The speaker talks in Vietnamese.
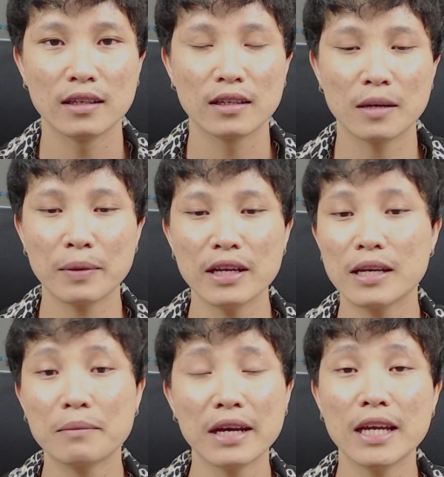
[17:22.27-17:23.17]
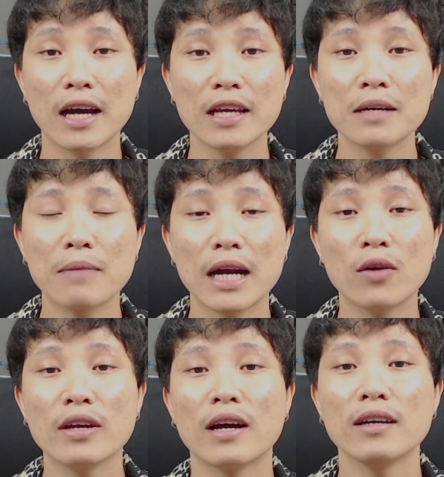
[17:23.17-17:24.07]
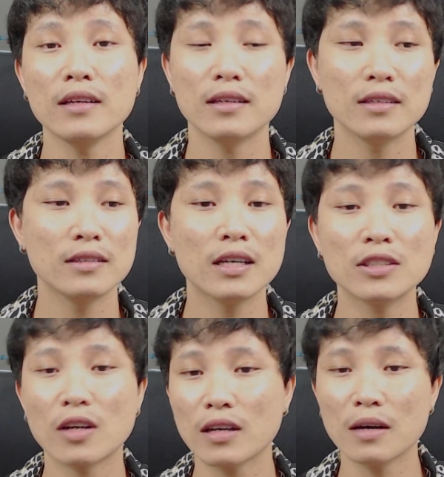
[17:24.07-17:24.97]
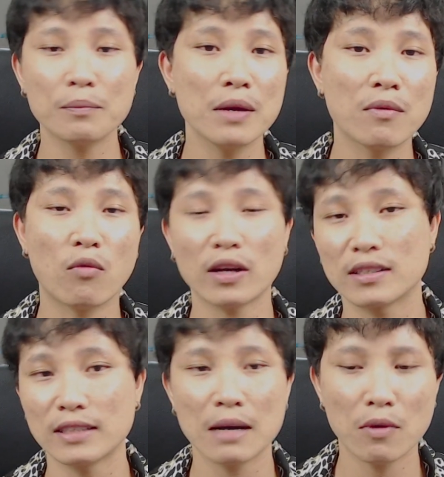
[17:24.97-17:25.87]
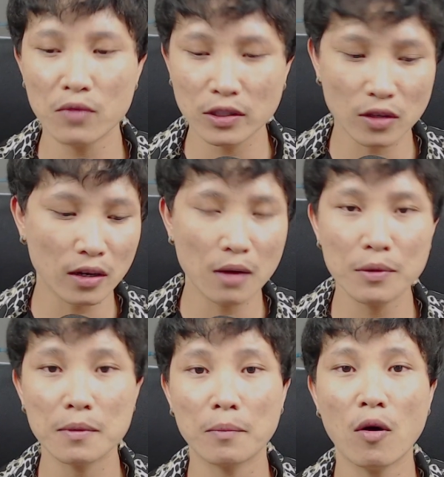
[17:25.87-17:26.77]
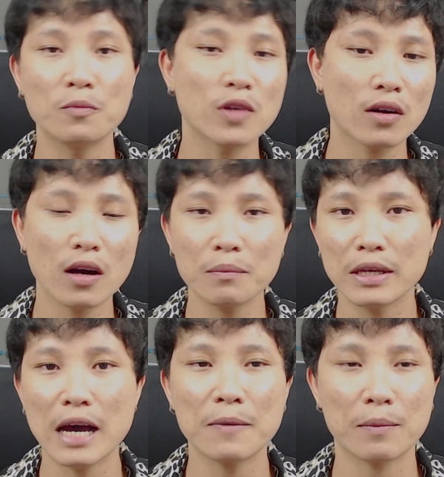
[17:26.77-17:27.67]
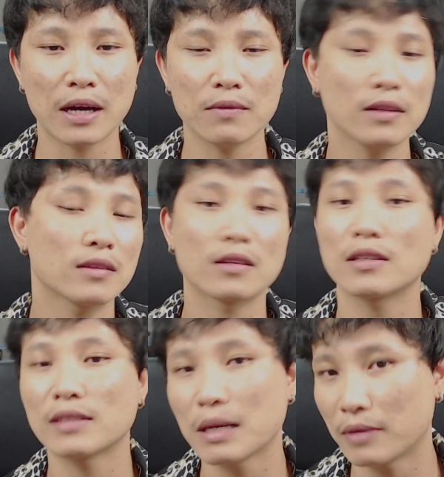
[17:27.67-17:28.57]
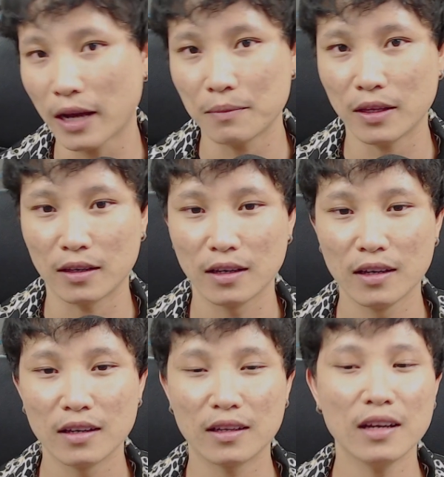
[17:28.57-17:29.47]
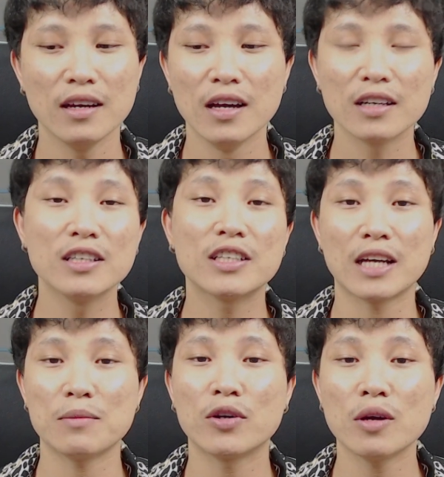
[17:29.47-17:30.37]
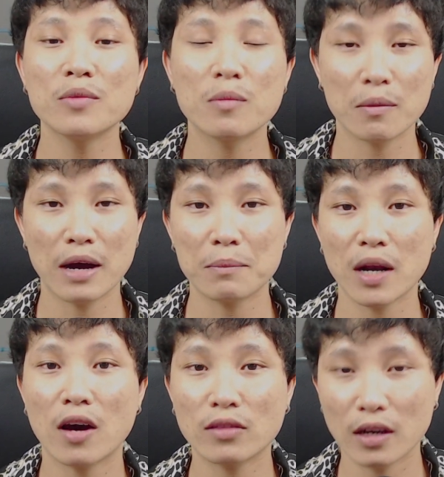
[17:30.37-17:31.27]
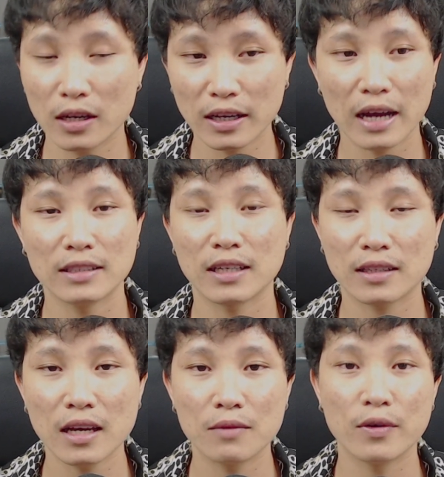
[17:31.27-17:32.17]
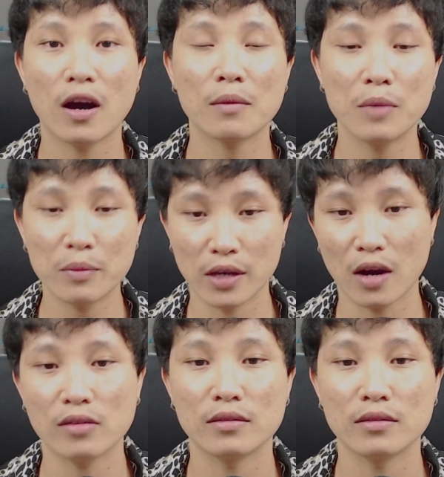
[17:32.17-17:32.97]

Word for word: nó phải để dương mining hay dương ban lôi hay dương trong đăng pi và vót là sang bóng biết trong đăng pi và hộp trong đăng pi đam cầu nát biết tôi sức xa mình thay tiền nè cứ channel bao nhóm nhưng mà ban bắt đầu từ lưỡi can chẳng tê vì admin bây giờ